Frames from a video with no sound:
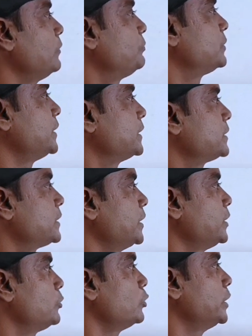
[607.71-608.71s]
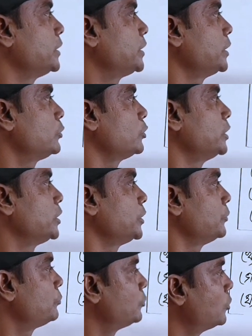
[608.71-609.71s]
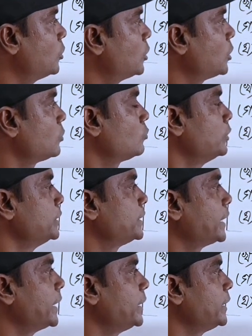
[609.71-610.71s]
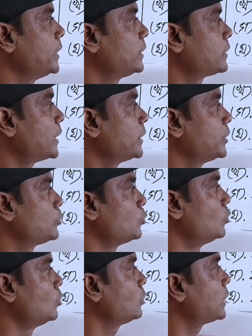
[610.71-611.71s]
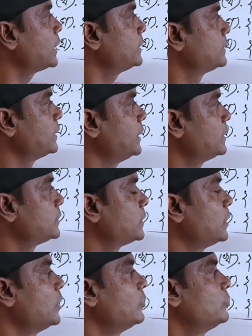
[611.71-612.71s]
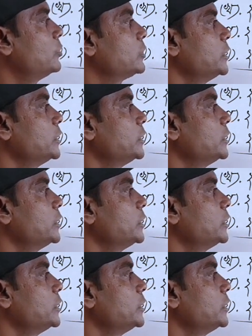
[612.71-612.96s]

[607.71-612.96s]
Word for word: সিক্সটিন টোয়েন্টি টোয়েন্টি ফোর টোয়েন্টি এইট থার্টি টু থার্টি সিক্স ফোরটি